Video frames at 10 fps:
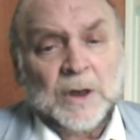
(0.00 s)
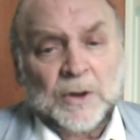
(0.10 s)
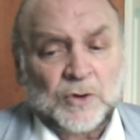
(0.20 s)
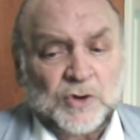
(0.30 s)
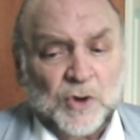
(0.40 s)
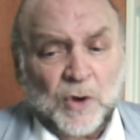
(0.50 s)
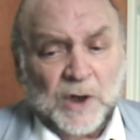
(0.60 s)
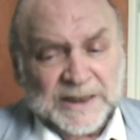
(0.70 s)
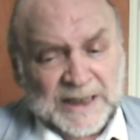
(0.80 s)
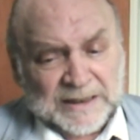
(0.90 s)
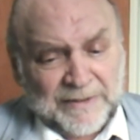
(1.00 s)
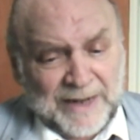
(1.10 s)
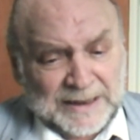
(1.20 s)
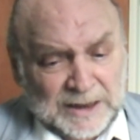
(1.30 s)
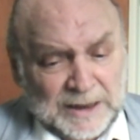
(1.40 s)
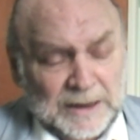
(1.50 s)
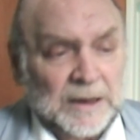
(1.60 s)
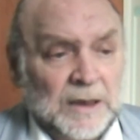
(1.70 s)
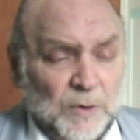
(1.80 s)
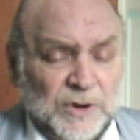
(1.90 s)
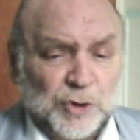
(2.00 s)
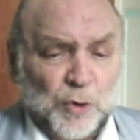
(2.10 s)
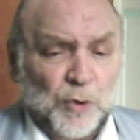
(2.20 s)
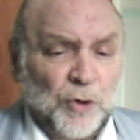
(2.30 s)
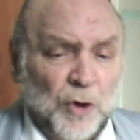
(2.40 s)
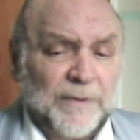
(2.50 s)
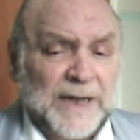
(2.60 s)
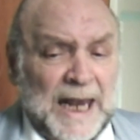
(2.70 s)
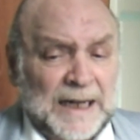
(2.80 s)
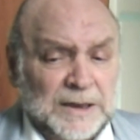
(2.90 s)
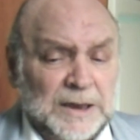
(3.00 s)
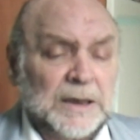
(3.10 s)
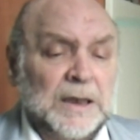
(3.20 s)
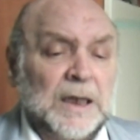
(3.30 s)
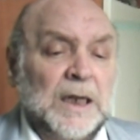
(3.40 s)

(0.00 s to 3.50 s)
non solo è andato avanti, quindi sono nove anni,